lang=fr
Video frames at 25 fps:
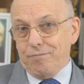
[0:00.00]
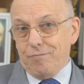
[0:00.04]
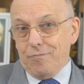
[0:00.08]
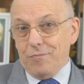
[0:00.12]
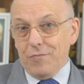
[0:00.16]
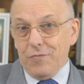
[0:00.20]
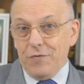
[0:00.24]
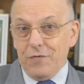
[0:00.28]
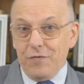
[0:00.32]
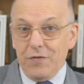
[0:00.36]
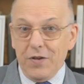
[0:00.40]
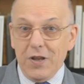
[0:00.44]

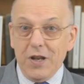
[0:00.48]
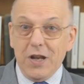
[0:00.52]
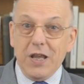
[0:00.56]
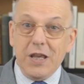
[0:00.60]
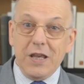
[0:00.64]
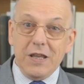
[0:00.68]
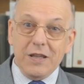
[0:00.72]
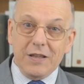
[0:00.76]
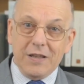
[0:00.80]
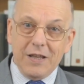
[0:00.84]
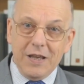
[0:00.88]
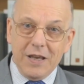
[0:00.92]

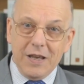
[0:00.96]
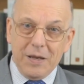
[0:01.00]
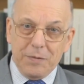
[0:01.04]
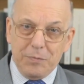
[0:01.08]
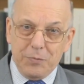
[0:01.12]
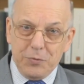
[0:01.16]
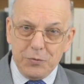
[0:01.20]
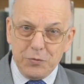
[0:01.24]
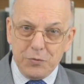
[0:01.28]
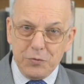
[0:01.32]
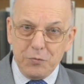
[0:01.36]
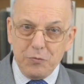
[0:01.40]
véléitaires
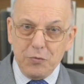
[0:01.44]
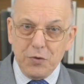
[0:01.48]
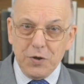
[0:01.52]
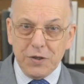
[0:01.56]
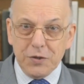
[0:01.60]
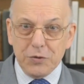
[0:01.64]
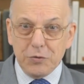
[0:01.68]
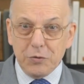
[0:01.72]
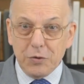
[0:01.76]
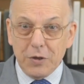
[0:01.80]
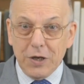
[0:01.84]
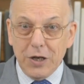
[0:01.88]
plus ou
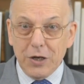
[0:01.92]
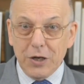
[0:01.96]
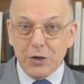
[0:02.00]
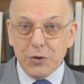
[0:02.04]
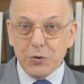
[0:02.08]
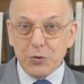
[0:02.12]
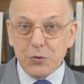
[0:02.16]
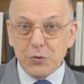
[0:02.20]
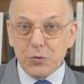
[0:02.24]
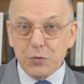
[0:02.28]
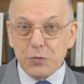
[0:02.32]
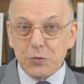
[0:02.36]
moins sur
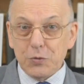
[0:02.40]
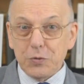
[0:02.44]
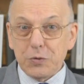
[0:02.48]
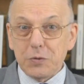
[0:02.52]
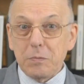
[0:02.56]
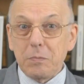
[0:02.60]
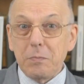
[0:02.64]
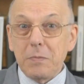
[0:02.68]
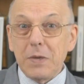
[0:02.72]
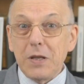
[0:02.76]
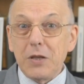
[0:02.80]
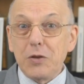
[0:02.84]
quelque
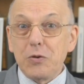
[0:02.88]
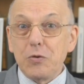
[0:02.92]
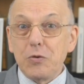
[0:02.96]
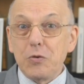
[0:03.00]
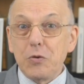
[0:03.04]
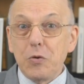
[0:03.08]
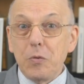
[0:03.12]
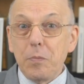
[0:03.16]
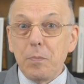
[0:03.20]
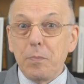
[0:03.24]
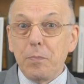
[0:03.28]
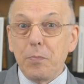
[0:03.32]
chose, mais
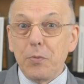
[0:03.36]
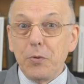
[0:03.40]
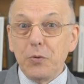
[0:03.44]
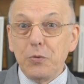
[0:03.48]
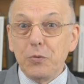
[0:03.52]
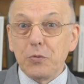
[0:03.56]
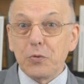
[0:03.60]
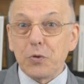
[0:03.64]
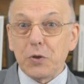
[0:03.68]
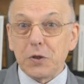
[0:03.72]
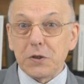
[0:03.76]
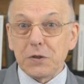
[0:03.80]
Dieu peut
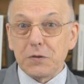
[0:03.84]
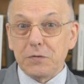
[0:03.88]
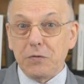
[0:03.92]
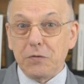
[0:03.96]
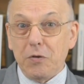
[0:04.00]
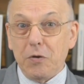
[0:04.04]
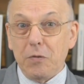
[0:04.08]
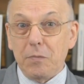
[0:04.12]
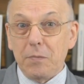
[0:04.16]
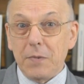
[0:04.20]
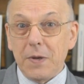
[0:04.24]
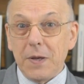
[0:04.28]
nous
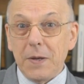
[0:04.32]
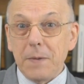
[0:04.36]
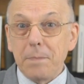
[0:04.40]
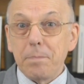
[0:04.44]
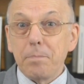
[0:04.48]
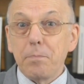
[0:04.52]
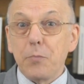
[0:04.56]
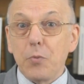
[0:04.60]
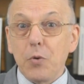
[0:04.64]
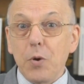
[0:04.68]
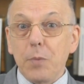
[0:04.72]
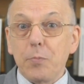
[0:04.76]
transformer.
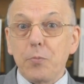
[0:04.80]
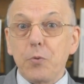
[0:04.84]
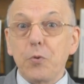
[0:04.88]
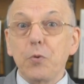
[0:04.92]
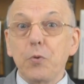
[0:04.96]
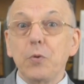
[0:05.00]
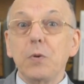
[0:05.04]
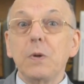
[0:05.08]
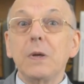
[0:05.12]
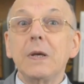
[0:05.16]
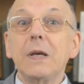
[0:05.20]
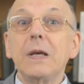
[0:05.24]
Peu à
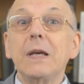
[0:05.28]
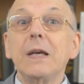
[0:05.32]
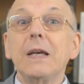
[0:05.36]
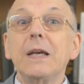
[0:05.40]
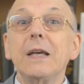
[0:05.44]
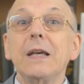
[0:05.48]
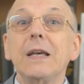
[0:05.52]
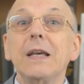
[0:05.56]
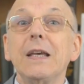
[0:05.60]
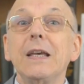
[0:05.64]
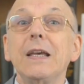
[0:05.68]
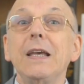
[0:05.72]
peu,
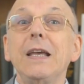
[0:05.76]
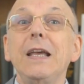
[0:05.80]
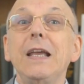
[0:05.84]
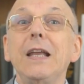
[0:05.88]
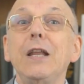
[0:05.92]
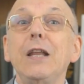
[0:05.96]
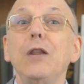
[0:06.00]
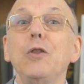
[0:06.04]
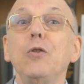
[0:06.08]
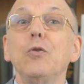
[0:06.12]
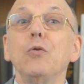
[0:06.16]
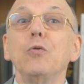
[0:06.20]

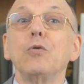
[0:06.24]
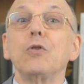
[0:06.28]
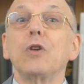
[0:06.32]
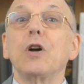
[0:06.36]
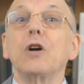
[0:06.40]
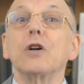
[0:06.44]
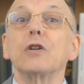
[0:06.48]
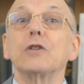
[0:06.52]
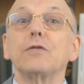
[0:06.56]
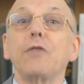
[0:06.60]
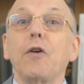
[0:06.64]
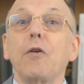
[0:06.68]
il nous
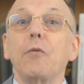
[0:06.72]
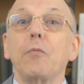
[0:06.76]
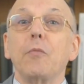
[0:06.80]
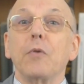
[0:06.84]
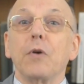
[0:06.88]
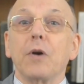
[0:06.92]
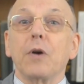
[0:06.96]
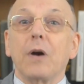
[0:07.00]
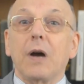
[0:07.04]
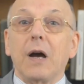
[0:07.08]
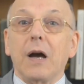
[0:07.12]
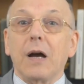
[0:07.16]

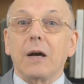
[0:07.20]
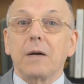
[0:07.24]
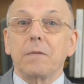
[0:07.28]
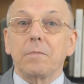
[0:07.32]
transformera